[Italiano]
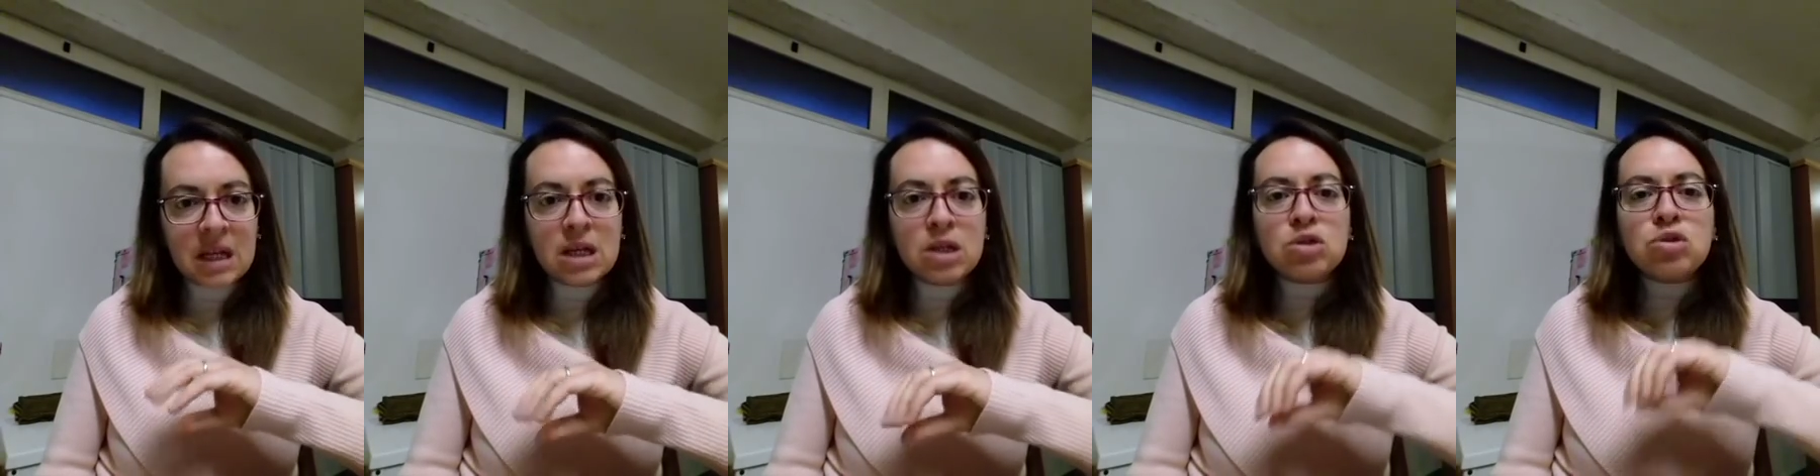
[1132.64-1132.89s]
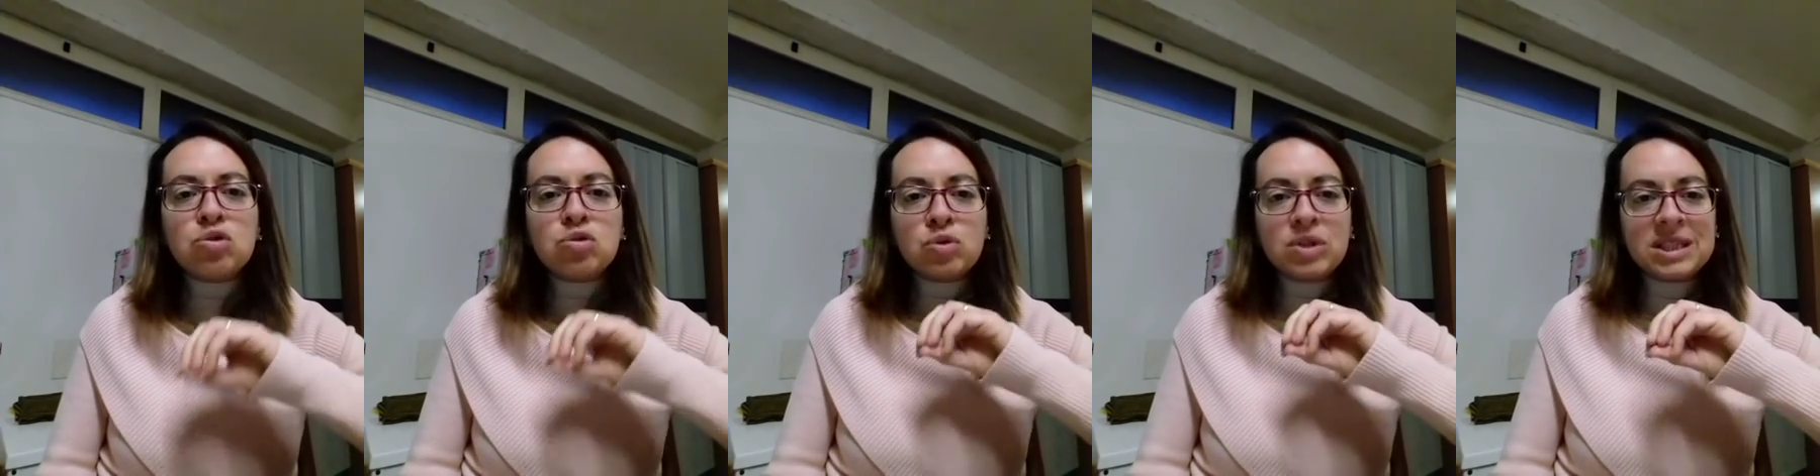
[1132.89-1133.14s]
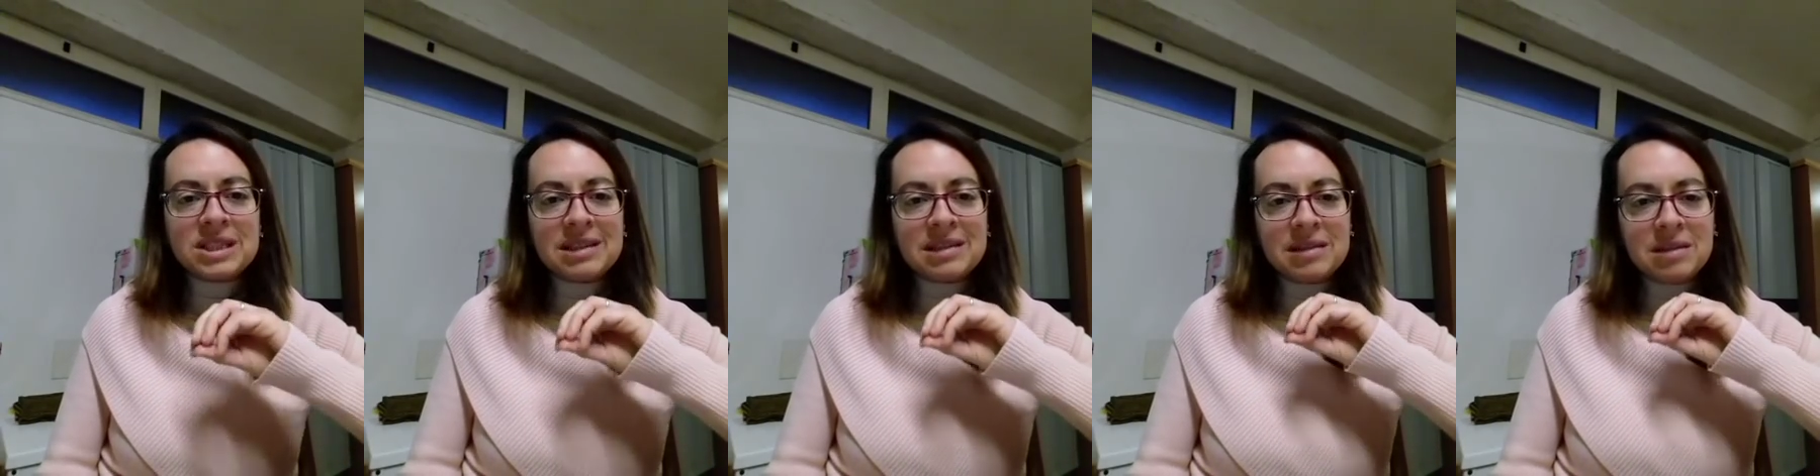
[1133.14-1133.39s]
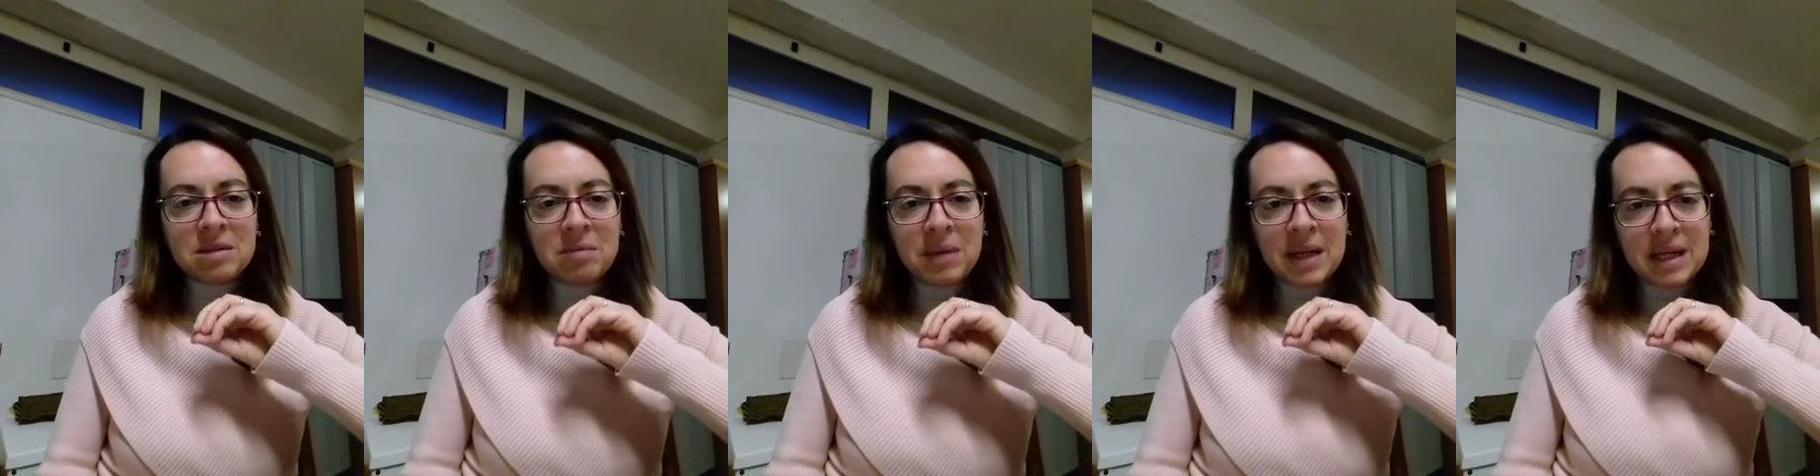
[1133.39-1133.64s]
sui
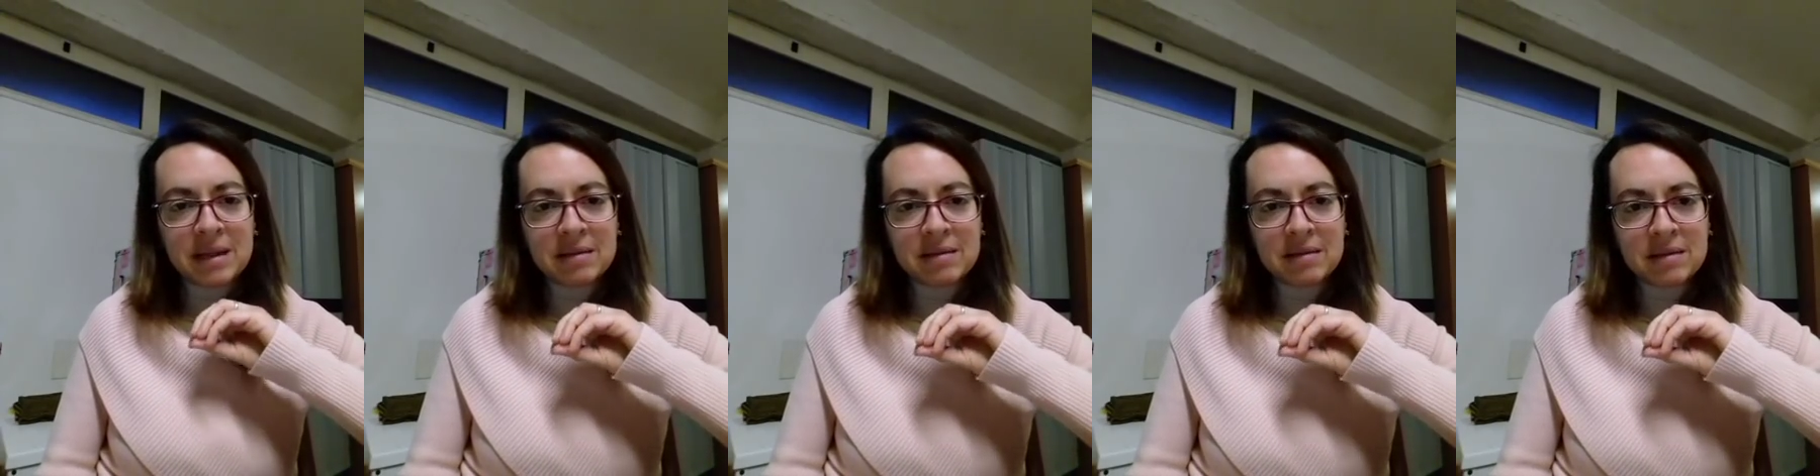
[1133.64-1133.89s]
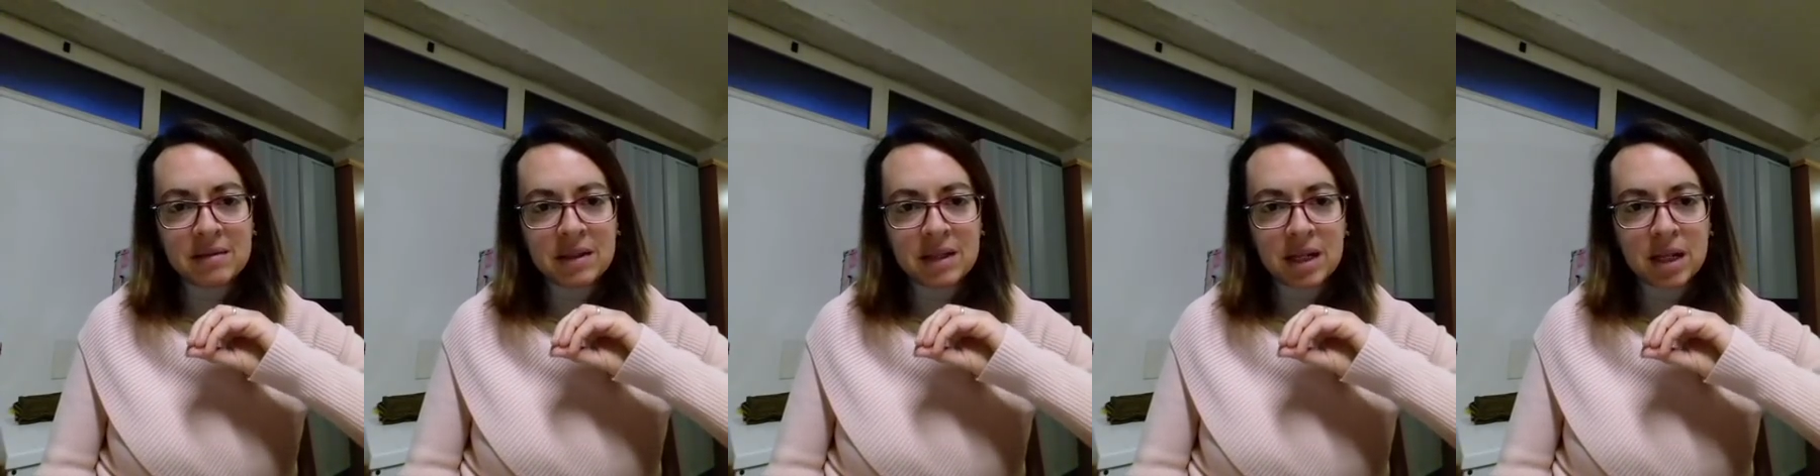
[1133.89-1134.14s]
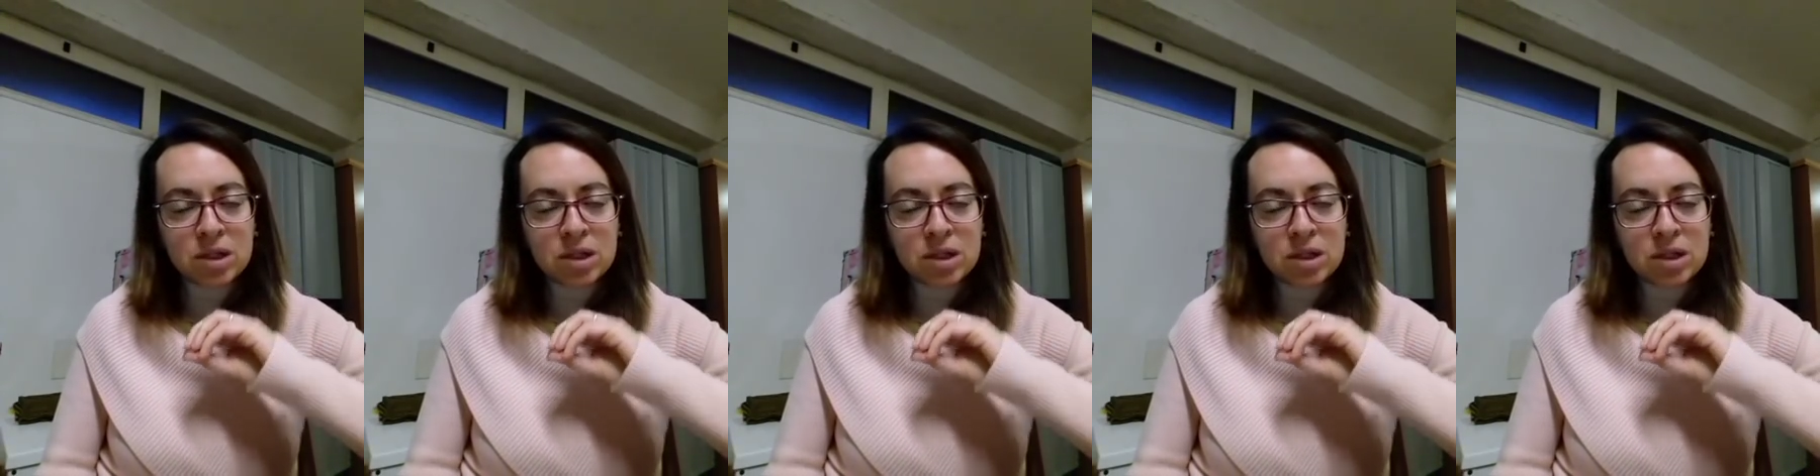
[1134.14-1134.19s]
sentimenti,